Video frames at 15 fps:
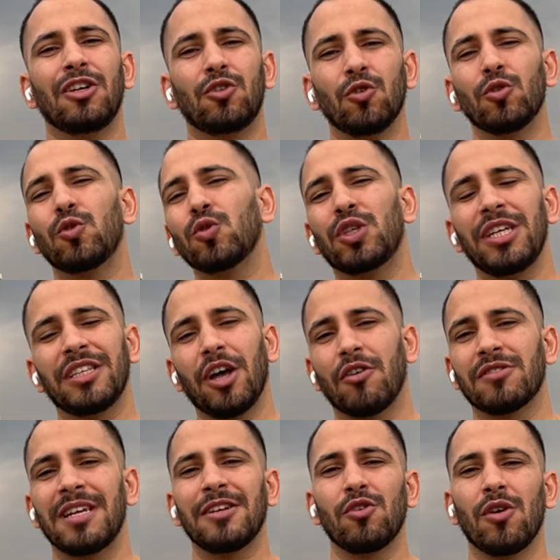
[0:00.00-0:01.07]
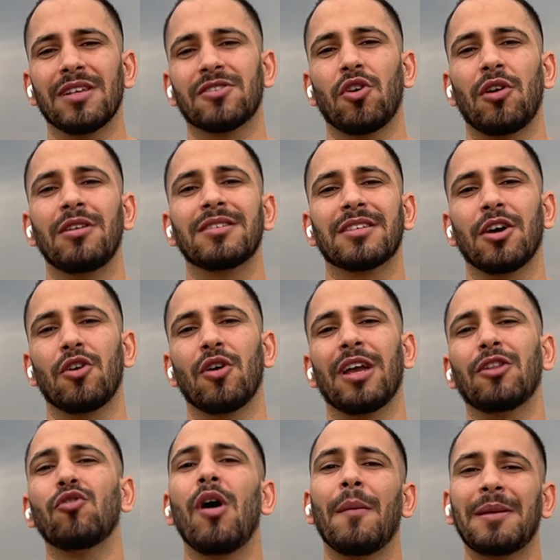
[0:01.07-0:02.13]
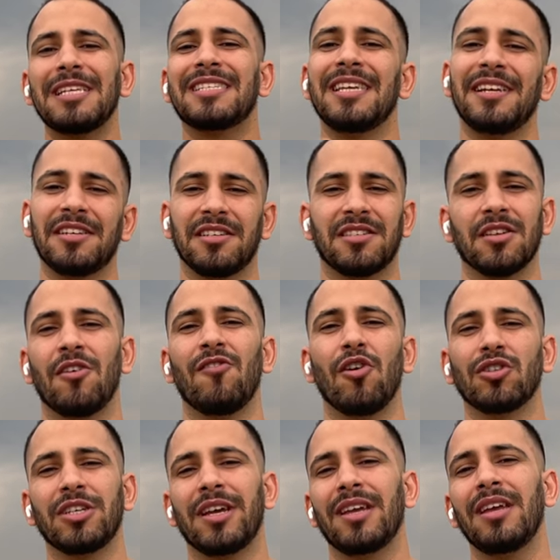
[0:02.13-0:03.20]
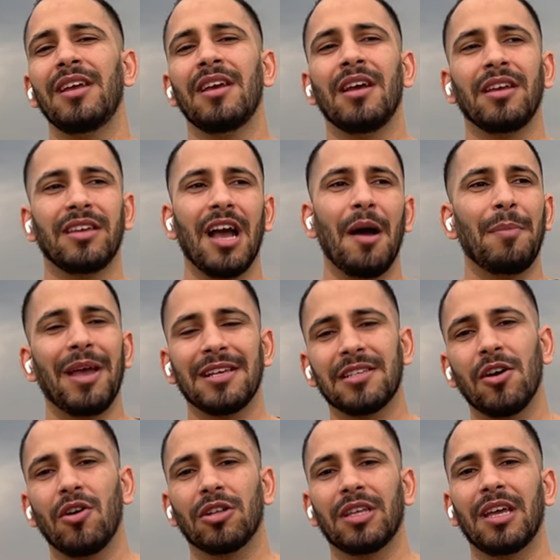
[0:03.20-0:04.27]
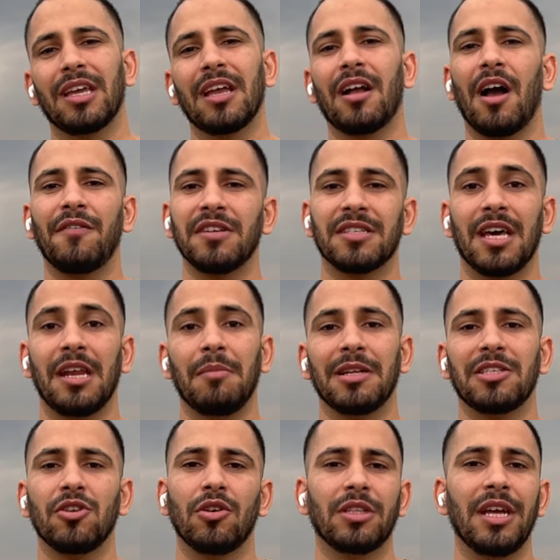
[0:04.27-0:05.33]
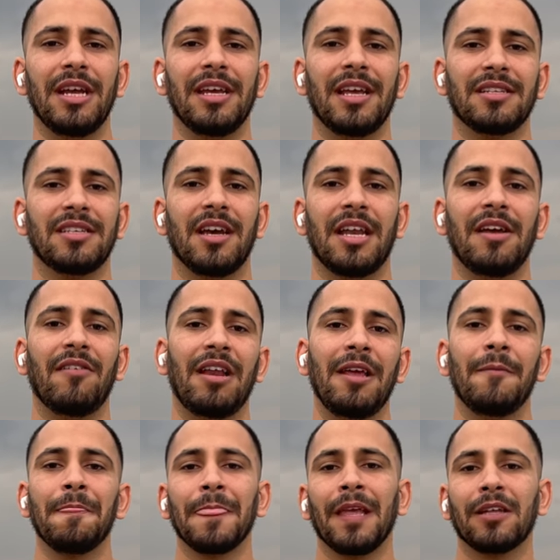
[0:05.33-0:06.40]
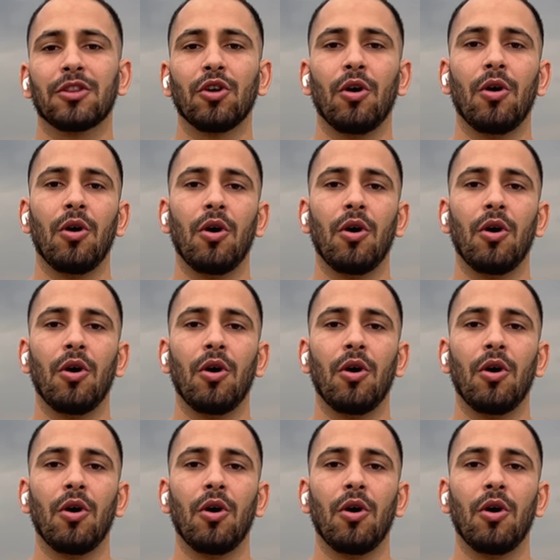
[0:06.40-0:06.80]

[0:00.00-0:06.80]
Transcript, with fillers: टू टू थ्री थाउजेंड यू डॉलर्स करोगे तो आपकी सीट रिजर्व हो जाएगी यहाँ पे ऐसा होता है कि काफ़ी सारे बच्चे होते हैं इंडिया से आने वाले तो